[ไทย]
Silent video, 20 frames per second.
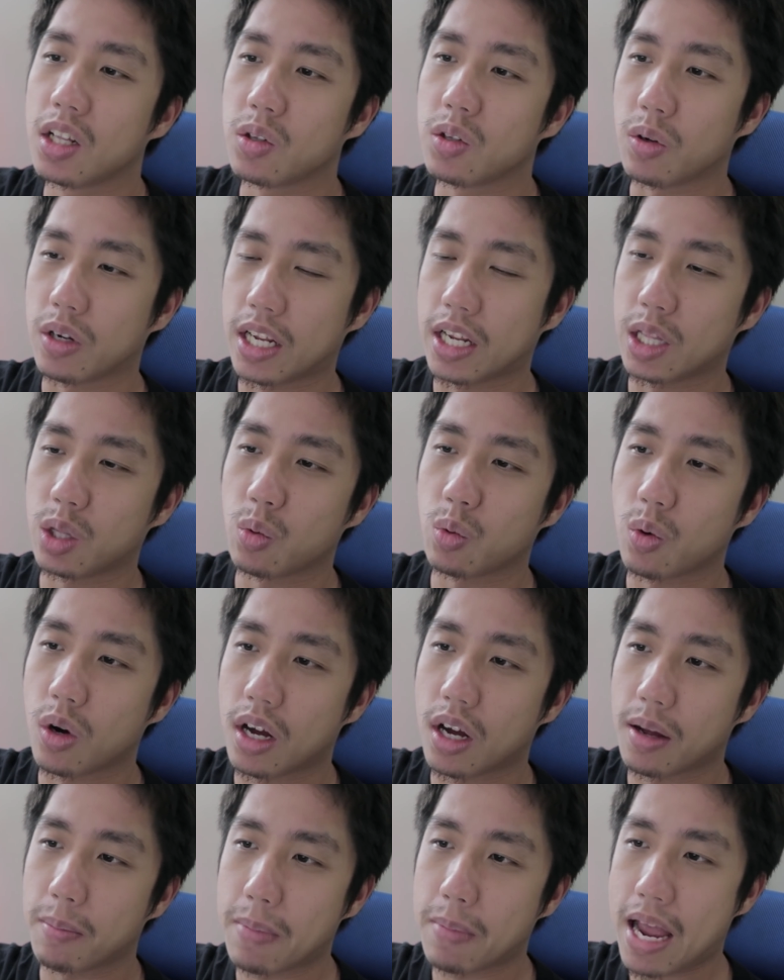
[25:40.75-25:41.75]
ส่วนไอ้ตัว
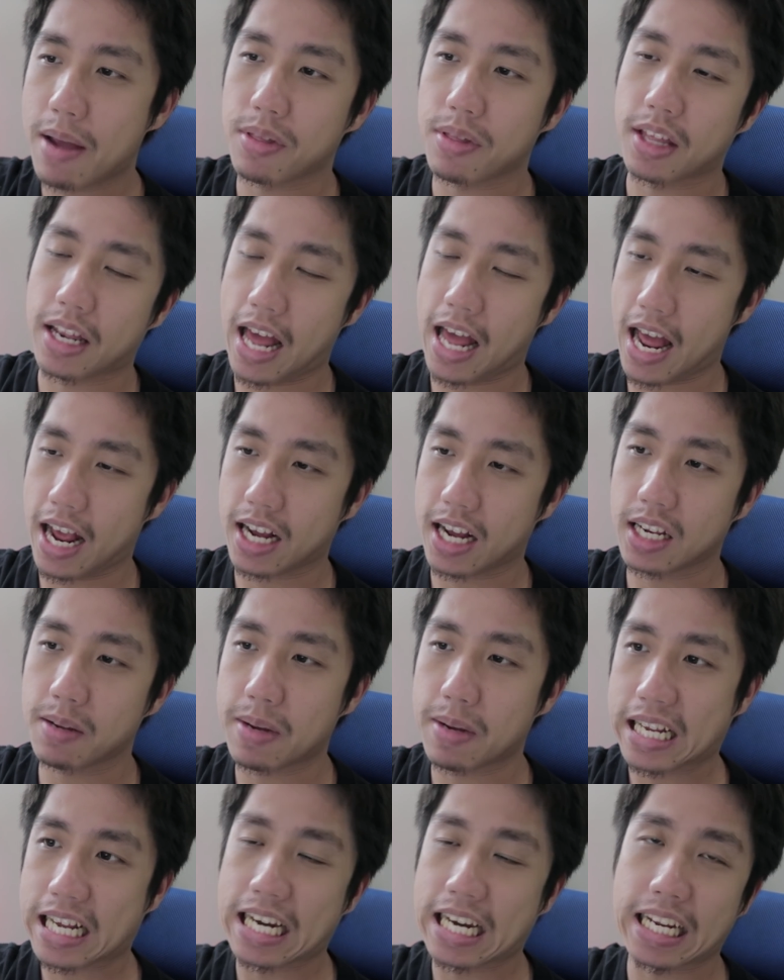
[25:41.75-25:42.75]
แม่ปริศนาก็
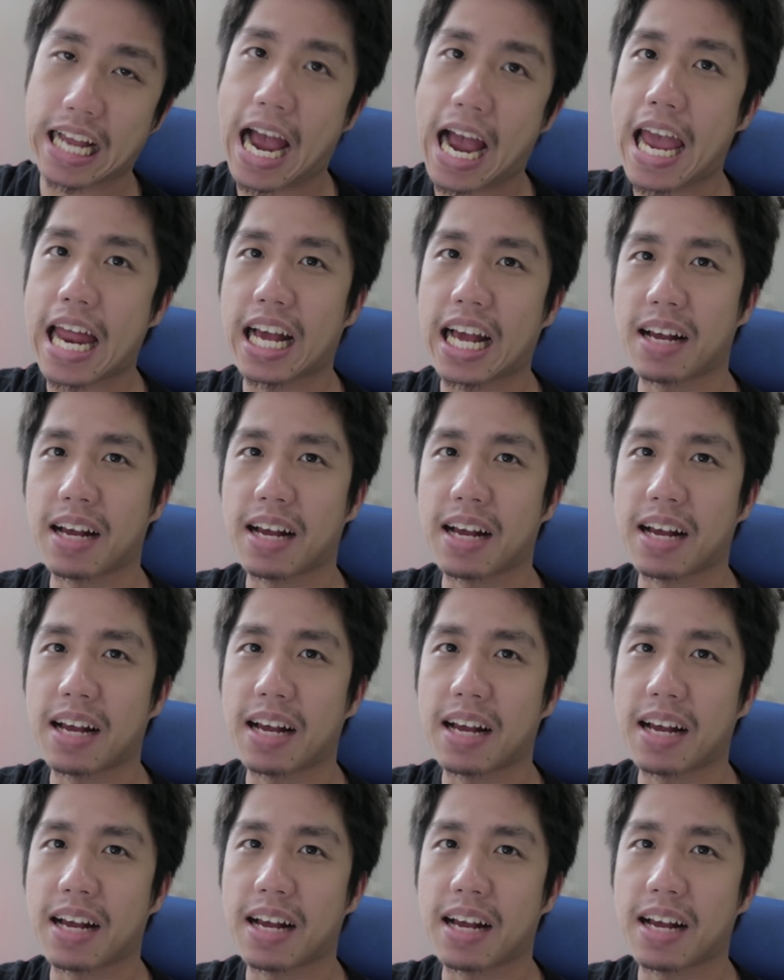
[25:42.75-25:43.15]
จะเป็นกรรไกร